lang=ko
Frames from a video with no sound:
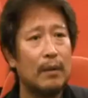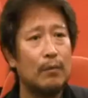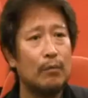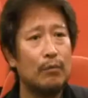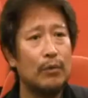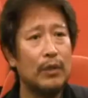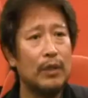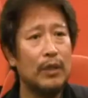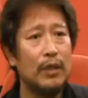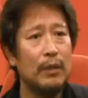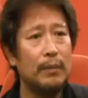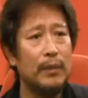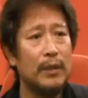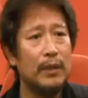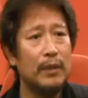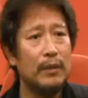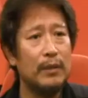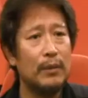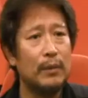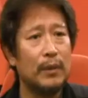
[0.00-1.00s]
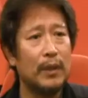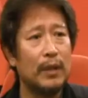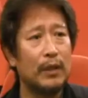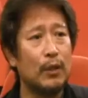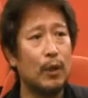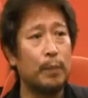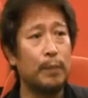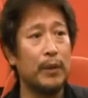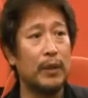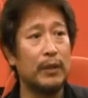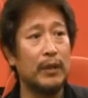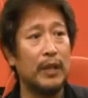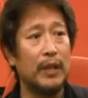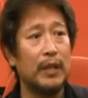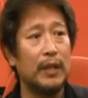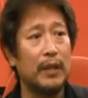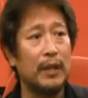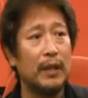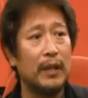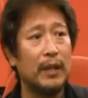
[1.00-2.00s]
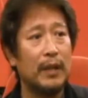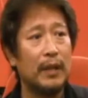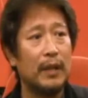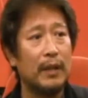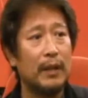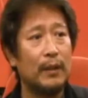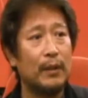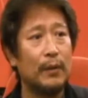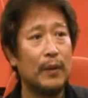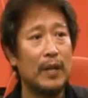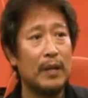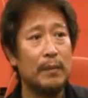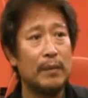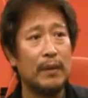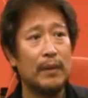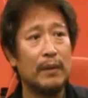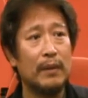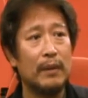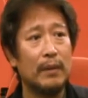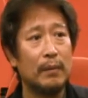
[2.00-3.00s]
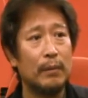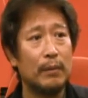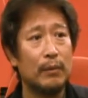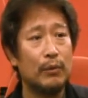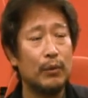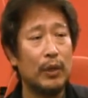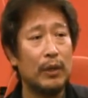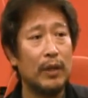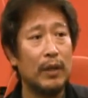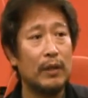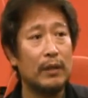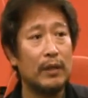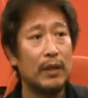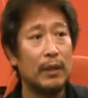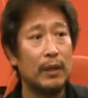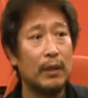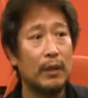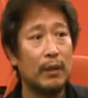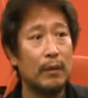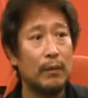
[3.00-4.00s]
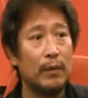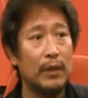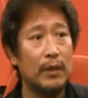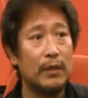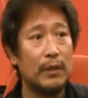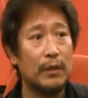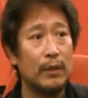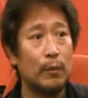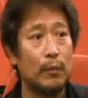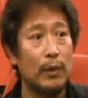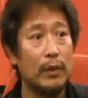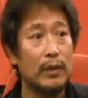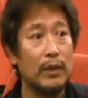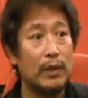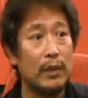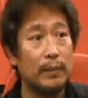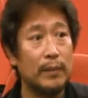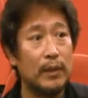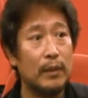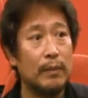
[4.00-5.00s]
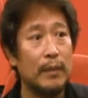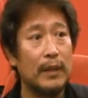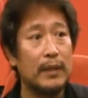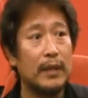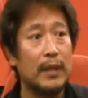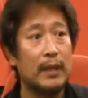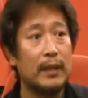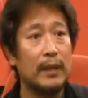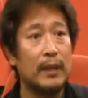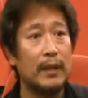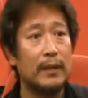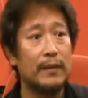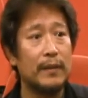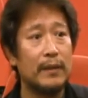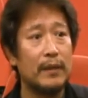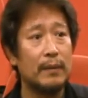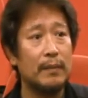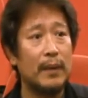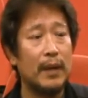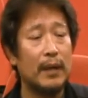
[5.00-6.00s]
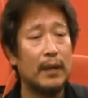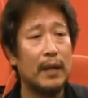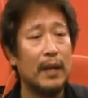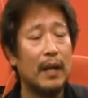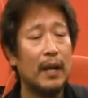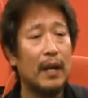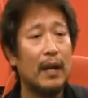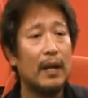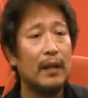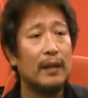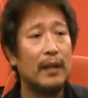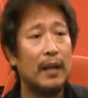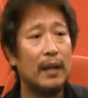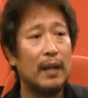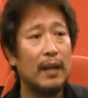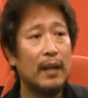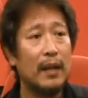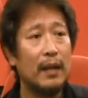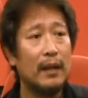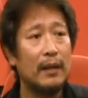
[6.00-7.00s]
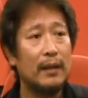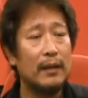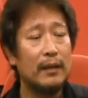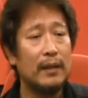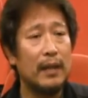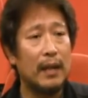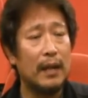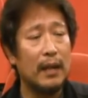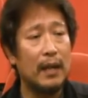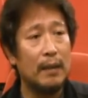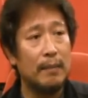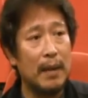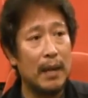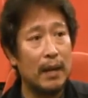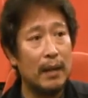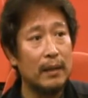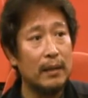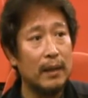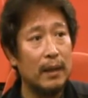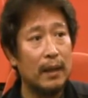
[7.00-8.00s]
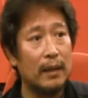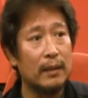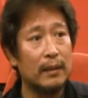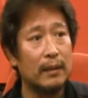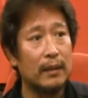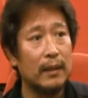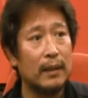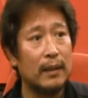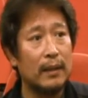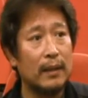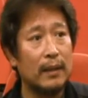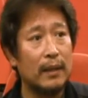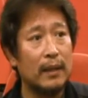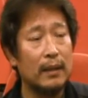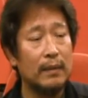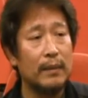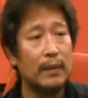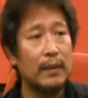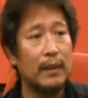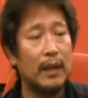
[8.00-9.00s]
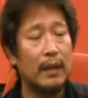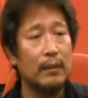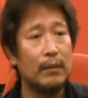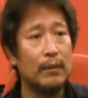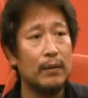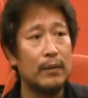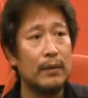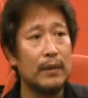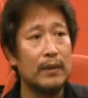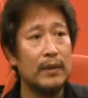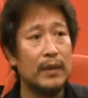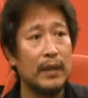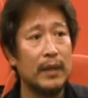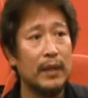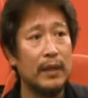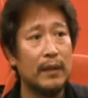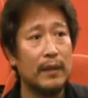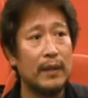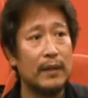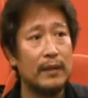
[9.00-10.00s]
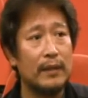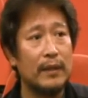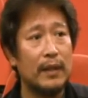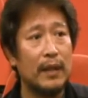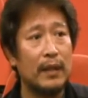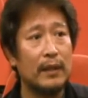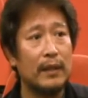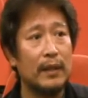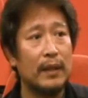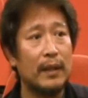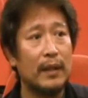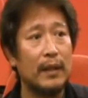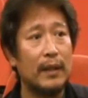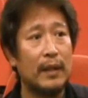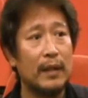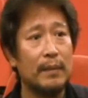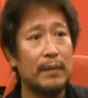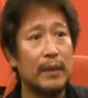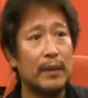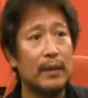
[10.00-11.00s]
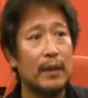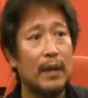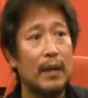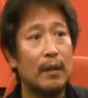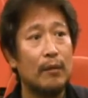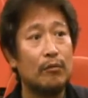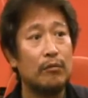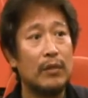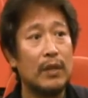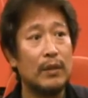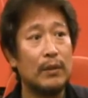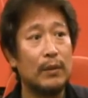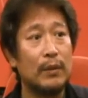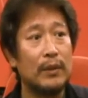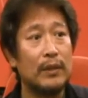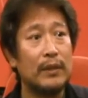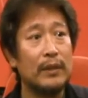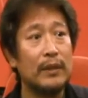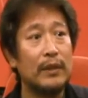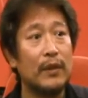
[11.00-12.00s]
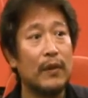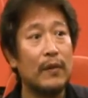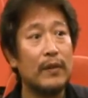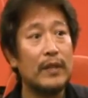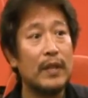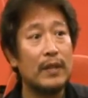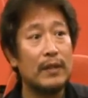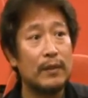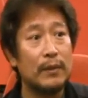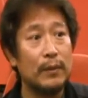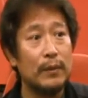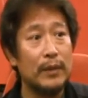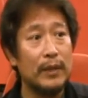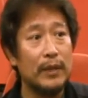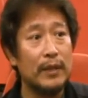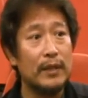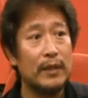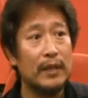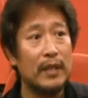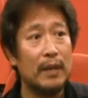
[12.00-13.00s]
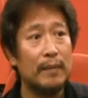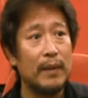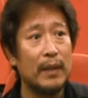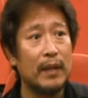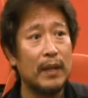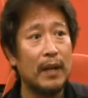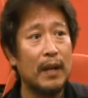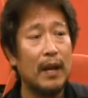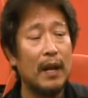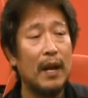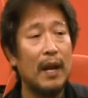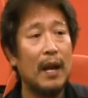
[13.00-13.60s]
우리 민족의 격변기, 또 아니면 뭐 최근에는 이제 2000년 월드컵때도 마찬가지였지만 나라의 큰 나라가 망할 때라든가 아니면 한국 전쟁이 일어났을 때라든가 아니면 국가적으로 큰 경사스러운 일이 있을 때마다